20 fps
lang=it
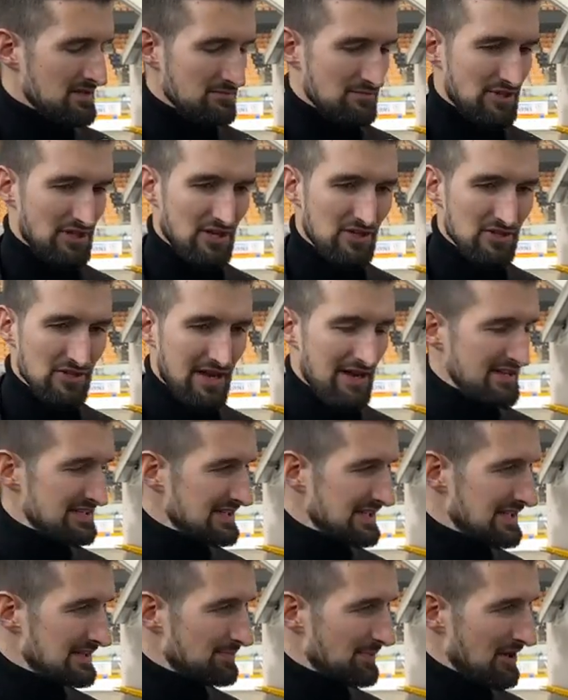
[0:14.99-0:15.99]
però è una
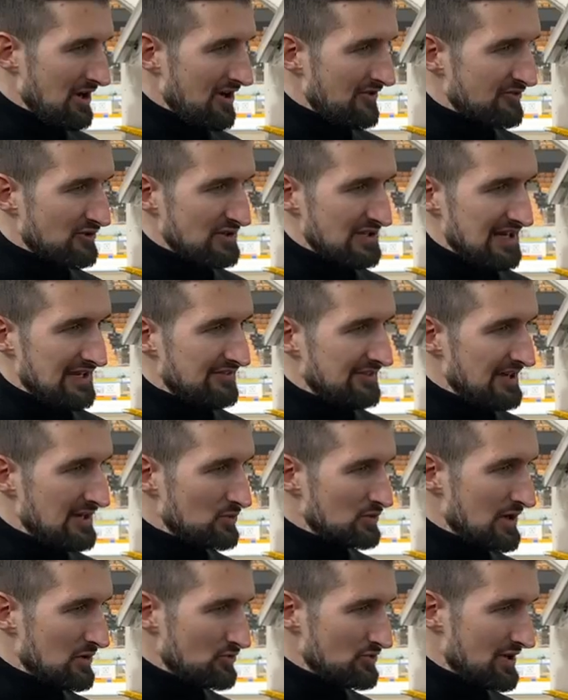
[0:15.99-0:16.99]
serie di playoff, quindi alla fine
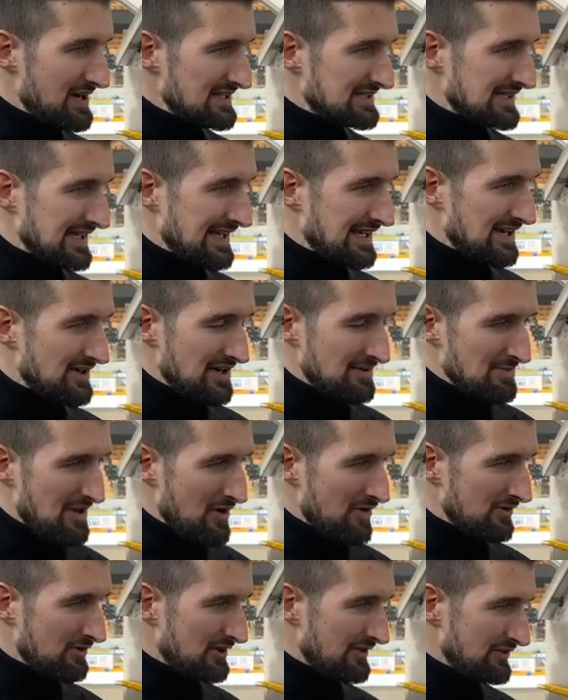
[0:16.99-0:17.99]
1-1 la serie e non
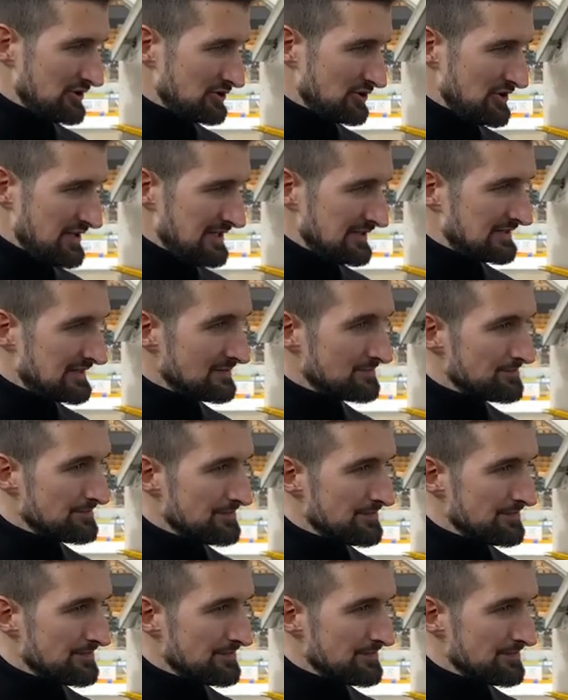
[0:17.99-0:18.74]
abbiamo ancora vinto niente.